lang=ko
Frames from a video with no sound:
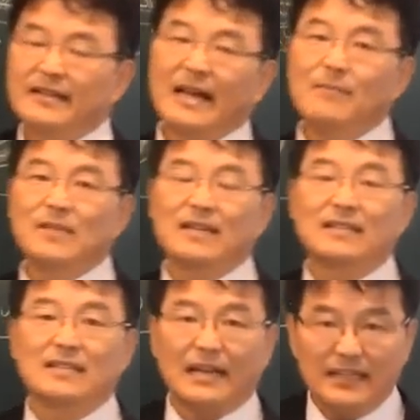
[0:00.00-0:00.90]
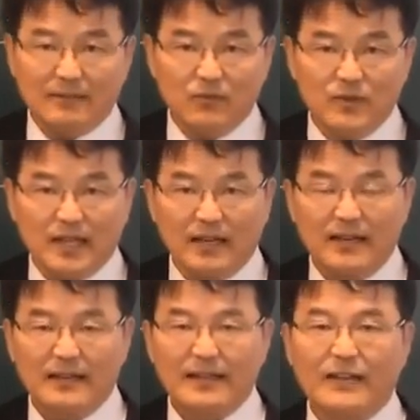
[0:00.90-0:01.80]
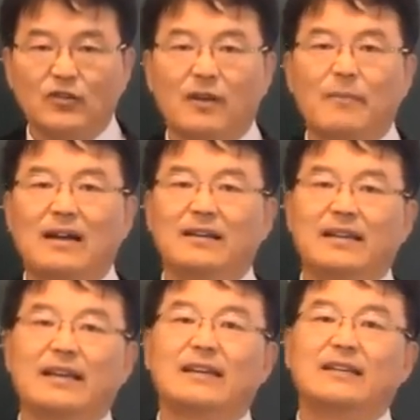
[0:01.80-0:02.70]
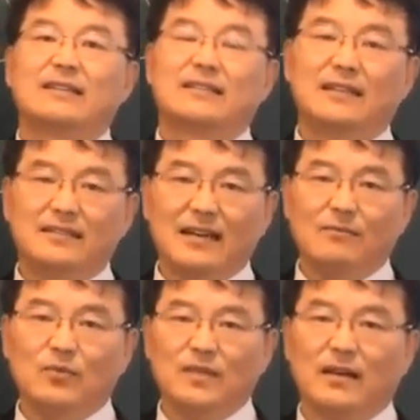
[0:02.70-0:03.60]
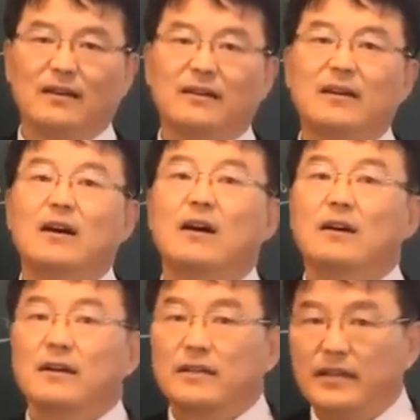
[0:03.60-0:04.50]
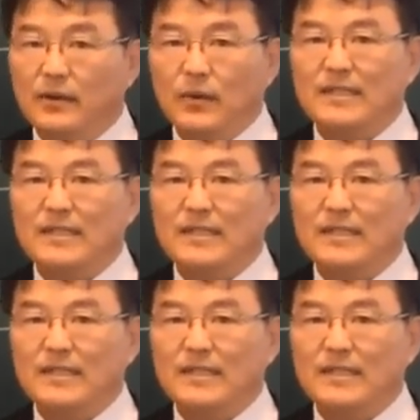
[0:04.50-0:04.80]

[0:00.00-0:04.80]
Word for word: 남자는 자식 문제, 나중에 말년에 직장 문제, 그리고